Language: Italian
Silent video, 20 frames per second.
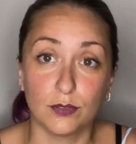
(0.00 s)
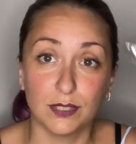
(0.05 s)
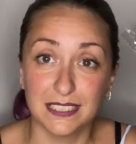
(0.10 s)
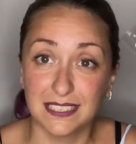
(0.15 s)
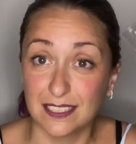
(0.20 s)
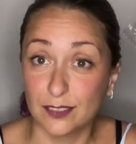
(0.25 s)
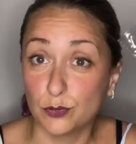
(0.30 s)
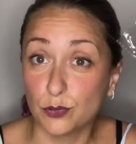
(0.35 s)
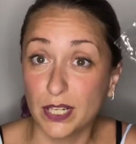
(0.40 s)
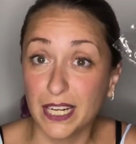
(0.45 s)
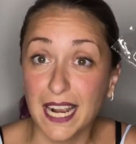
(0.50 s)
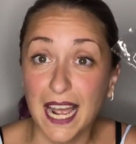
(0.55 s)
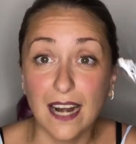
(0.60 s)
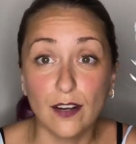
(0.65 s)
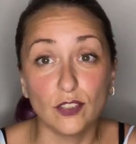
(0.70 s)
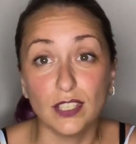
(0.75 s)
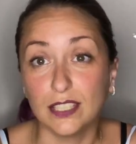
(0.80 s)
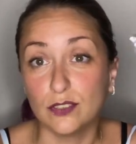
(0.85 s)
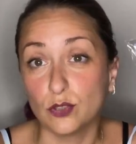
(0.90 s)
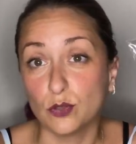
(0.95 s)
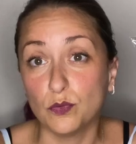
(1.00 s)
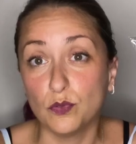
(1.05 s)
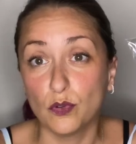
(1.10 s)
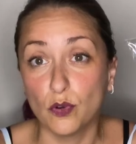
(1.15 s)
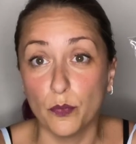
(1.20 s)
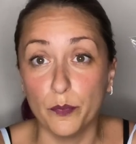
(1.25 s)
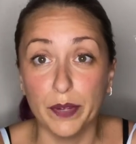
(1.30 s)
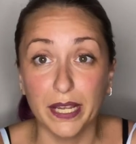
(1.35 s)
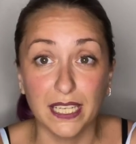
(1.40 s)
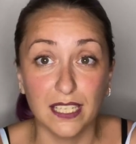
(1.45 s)
questo è il tuo regalo, tanto
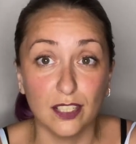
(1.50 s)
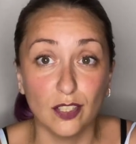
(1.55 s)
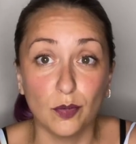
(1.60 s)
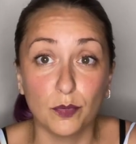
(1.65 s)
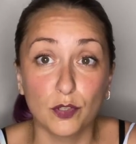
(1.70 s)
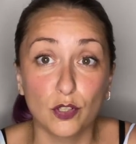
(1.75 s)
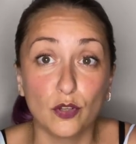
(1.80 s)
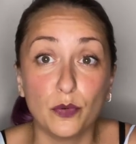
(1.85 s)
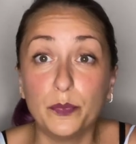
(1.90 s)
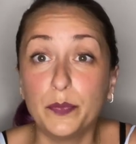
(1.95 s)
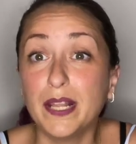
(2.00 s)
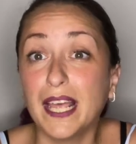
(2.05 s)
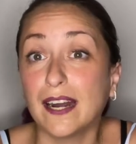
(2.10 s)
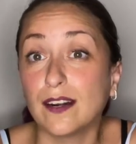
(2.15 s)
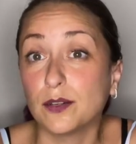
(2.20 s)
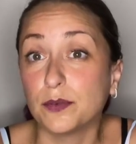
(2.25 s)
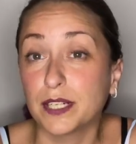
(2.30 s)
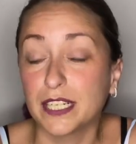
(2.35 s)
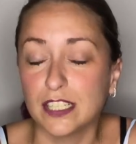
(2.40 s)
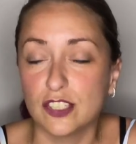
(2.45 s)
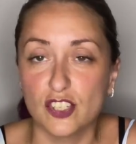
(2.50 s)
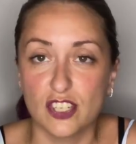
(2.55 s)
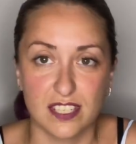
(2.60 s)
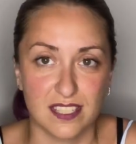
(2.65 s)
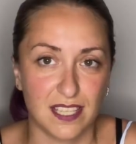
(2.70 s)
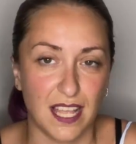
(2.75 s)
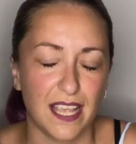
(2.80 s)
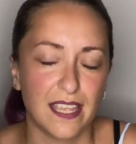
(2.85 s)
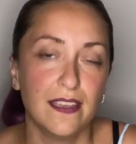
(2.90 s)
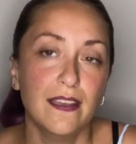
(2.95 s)
comunque becchi dopo il compleanno perché non ci
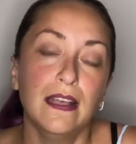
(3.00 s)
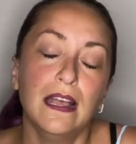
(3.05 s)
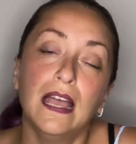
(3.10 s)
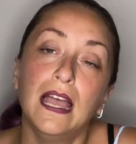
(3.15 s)
stai.